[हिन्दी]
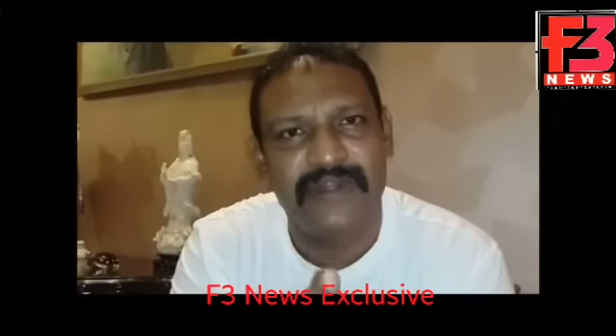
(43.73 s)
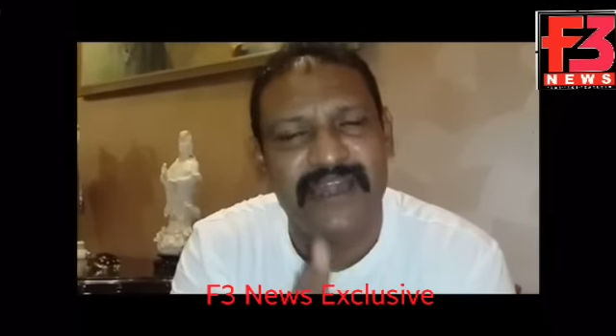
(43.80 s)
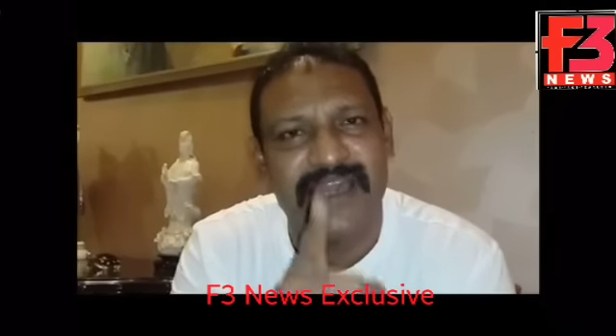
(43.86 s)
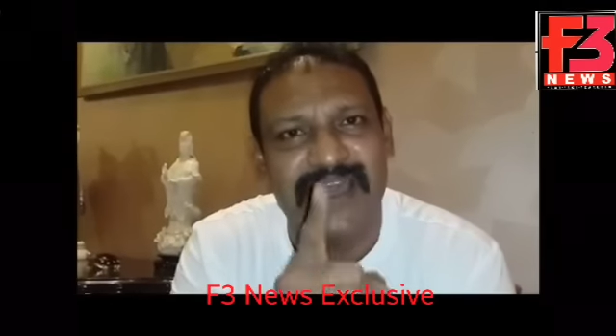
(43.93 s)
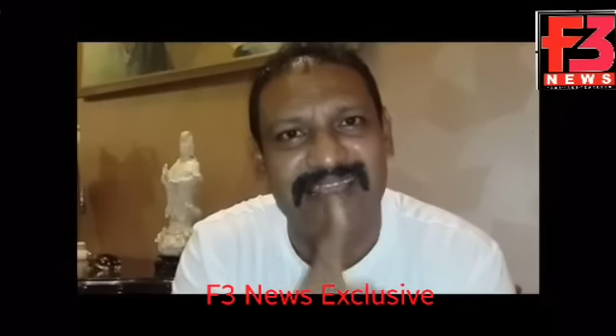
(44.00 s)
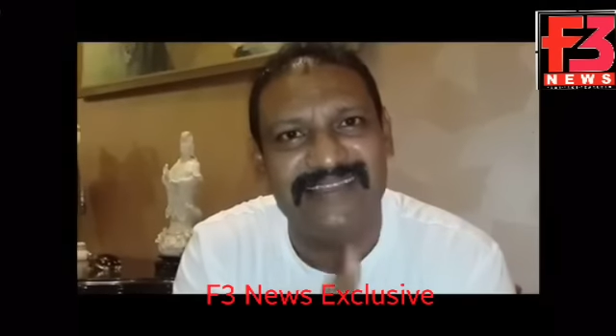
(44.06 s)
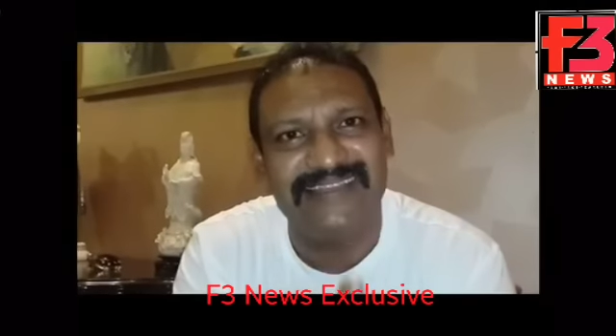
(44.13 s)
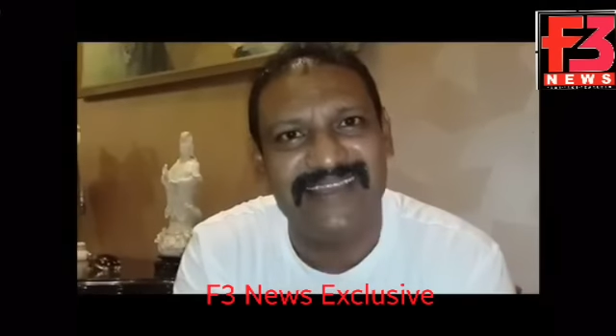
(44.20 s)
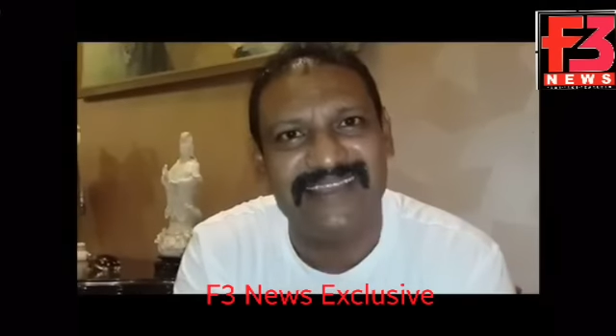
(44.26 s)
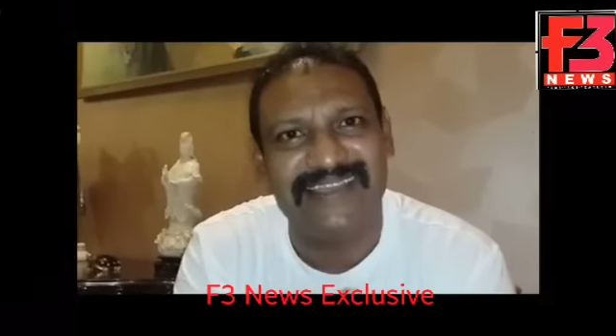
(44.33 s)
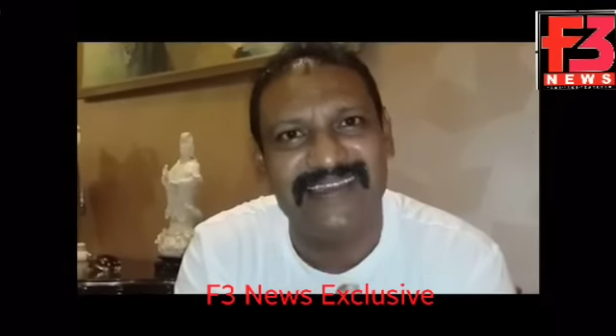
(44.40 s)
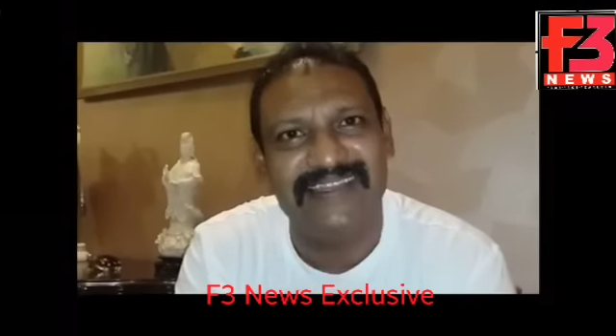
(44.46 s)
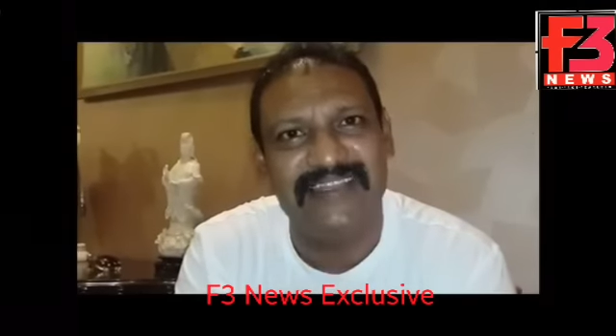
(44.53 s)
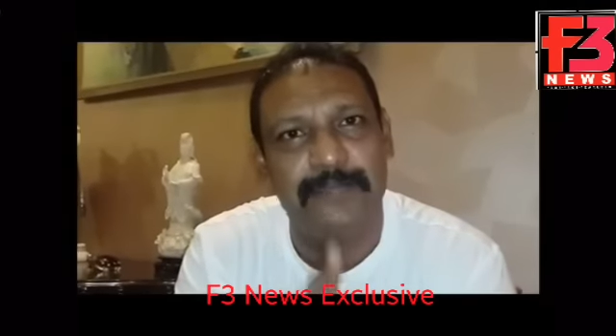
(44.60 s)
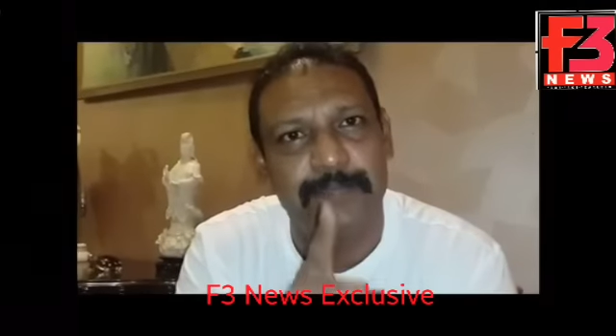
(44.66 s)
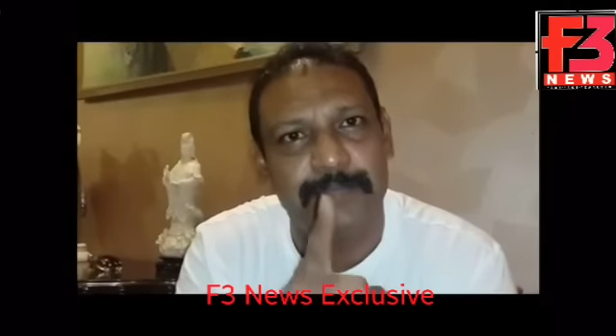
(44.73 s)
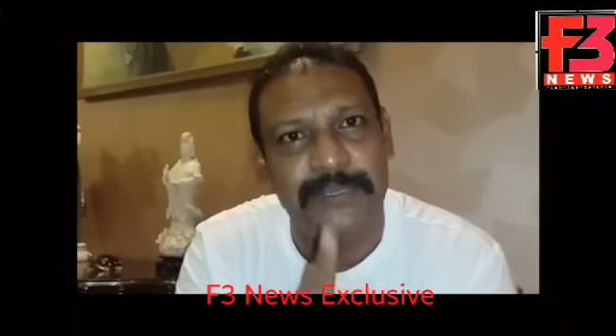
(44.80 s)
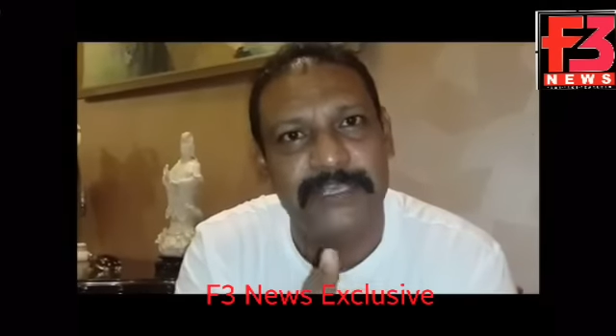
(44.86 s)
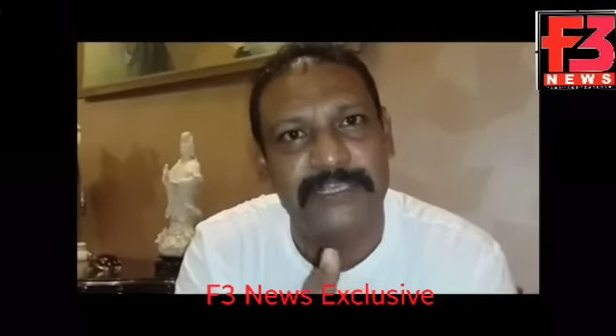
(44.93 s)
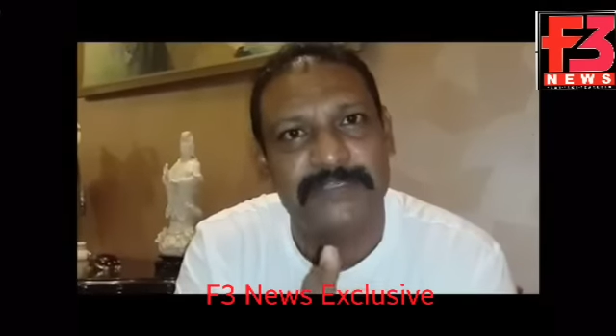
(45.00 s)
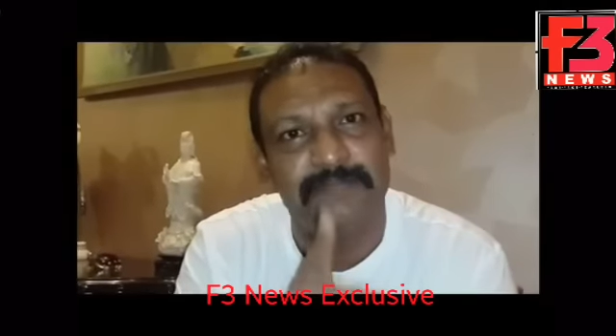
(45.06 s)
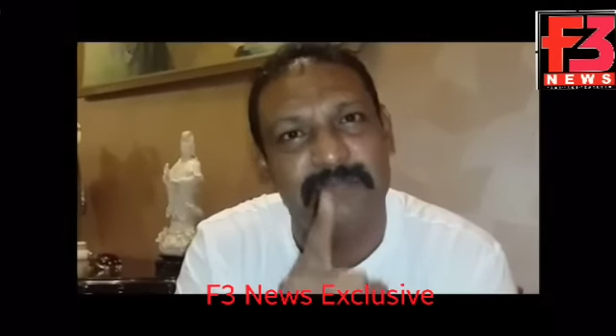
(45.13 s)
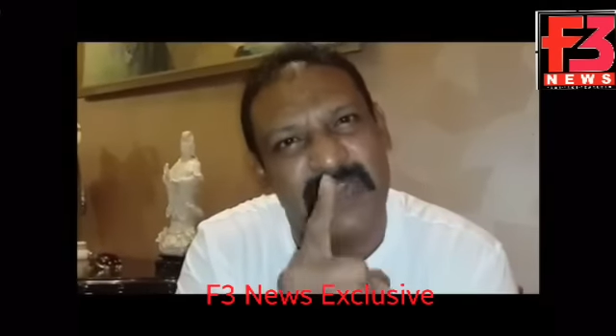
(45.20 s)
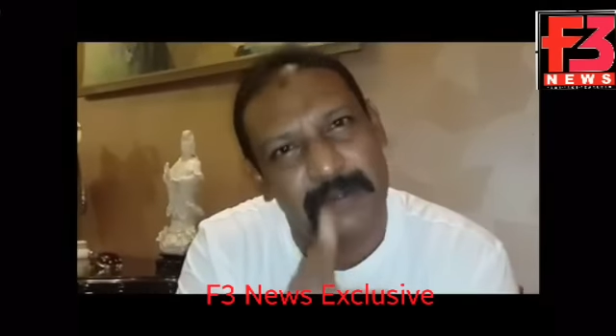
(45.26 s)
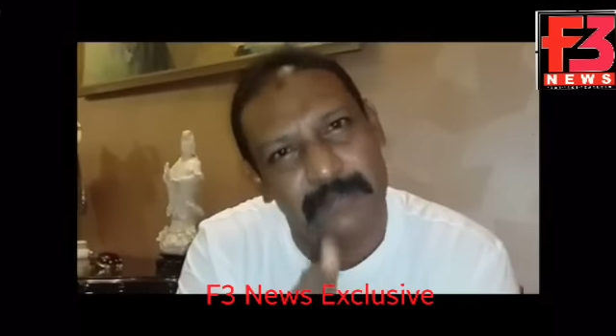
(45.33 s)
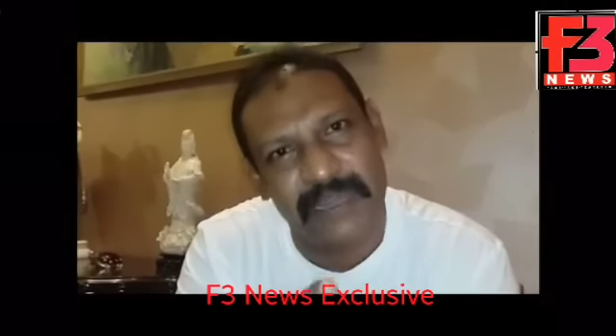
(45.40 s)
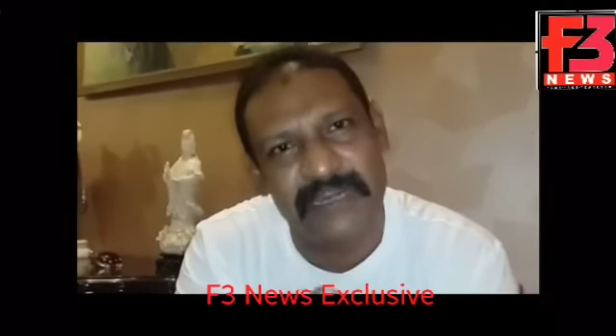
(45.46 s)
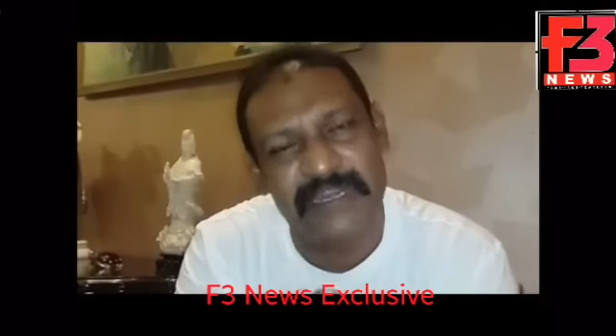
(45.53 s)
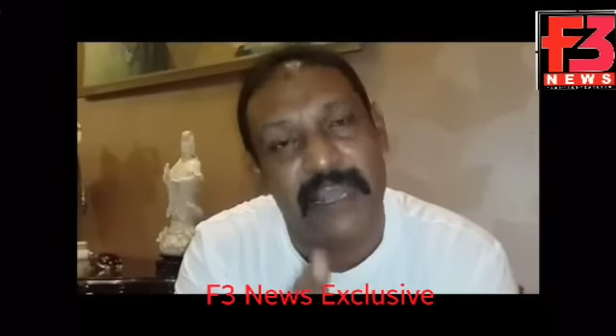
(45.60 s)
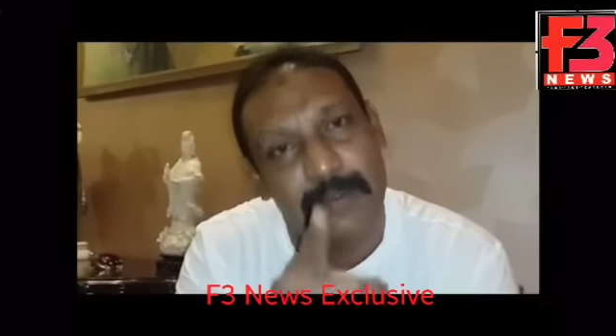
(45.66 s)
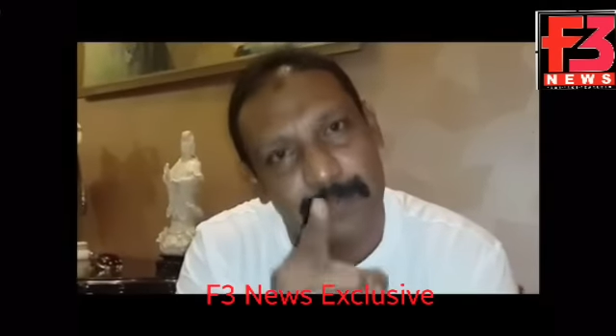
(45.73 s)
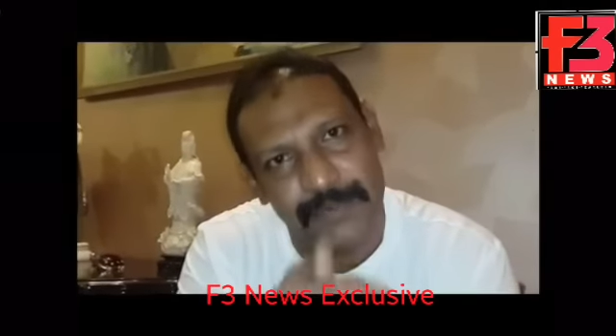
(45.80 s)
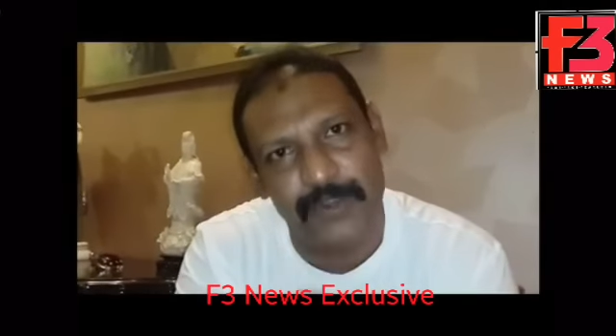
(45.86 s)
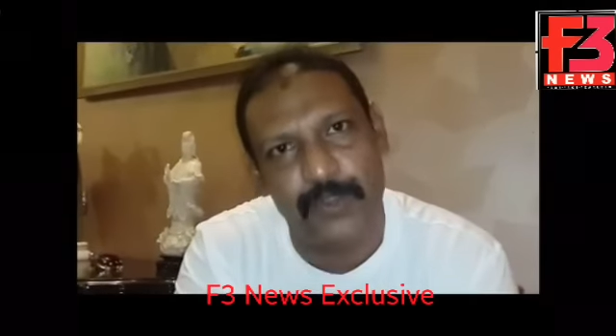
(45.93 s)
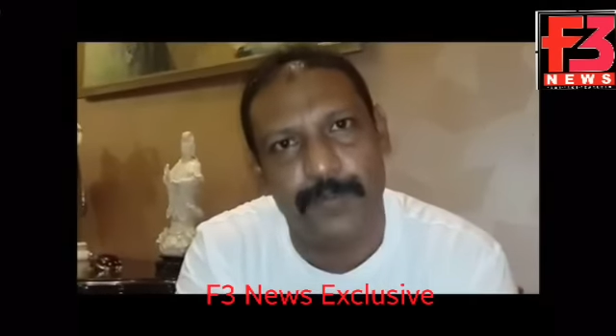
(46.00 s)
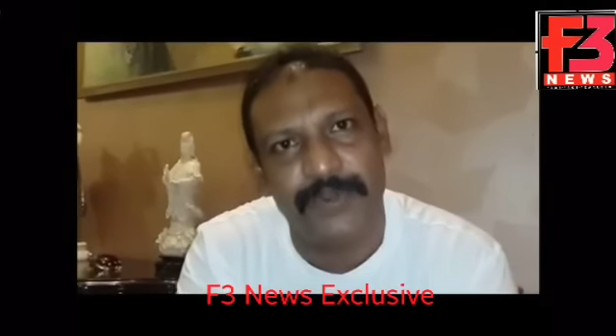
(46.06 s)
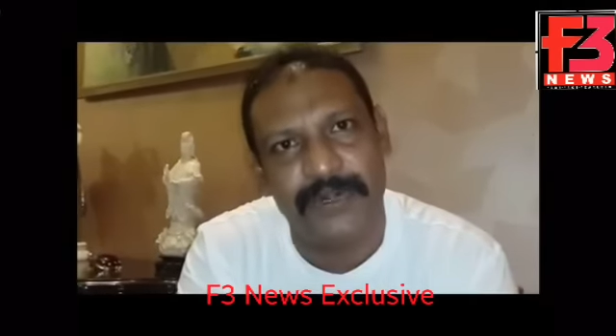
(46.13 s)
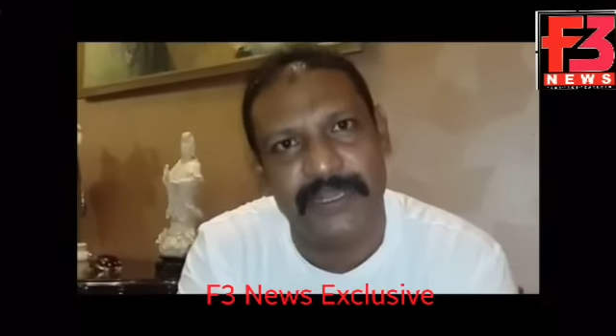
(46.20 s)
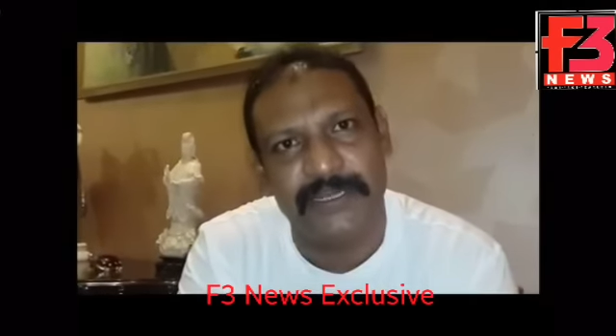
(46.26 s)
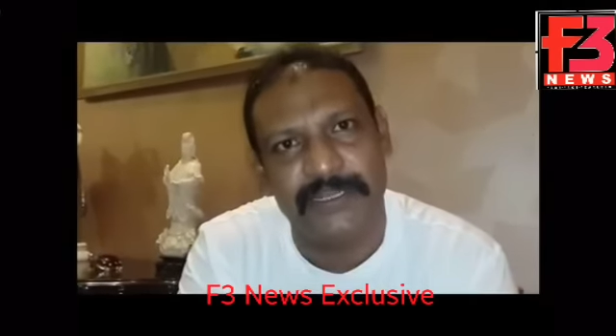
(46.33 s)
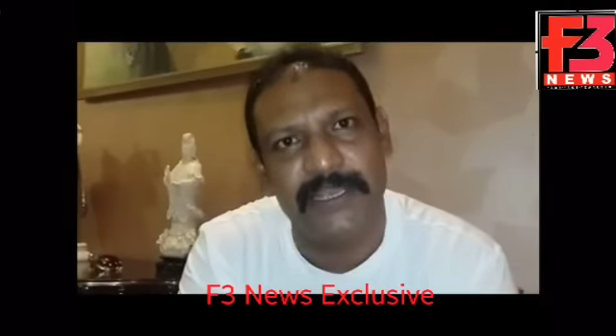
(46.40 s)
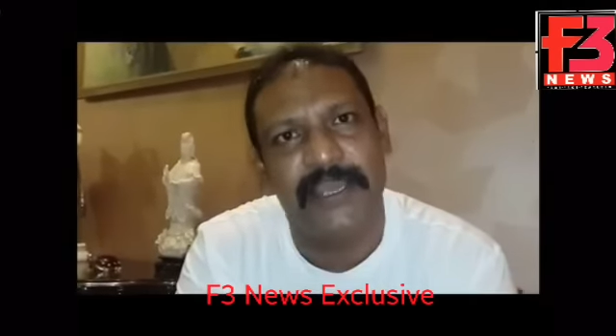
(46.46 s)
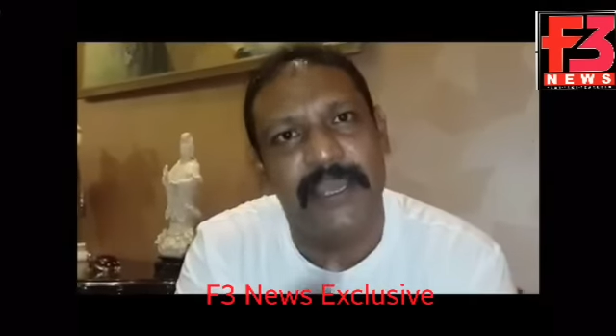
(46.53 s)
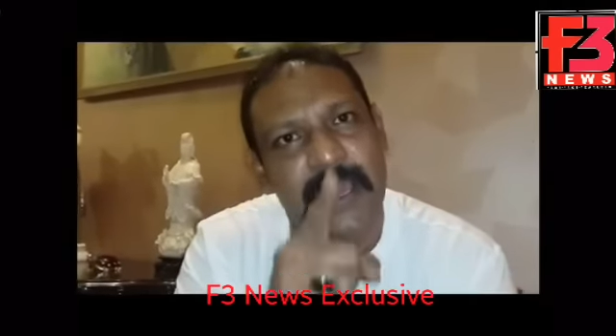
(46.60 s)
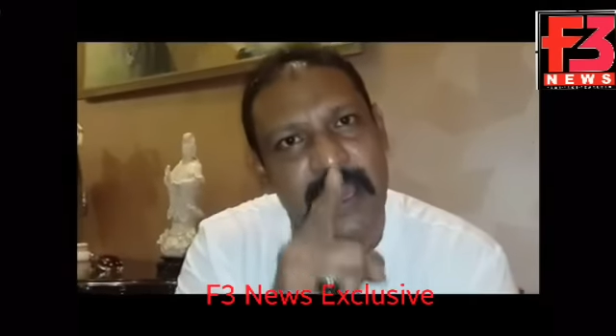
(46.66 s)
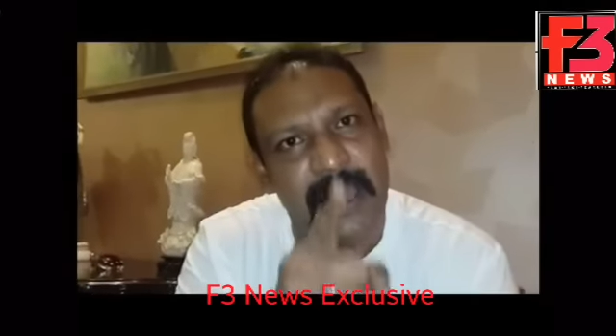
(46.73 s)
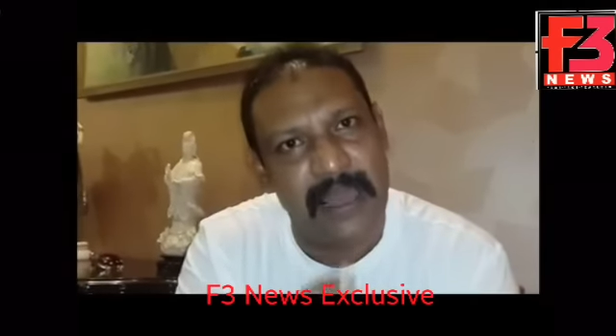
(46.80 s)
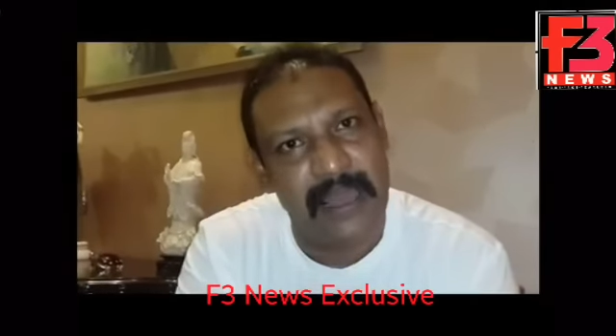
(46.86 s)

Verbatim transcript: वरना आइंदा के लिए प्लीज मेहरबानी अपने ऊपर करिए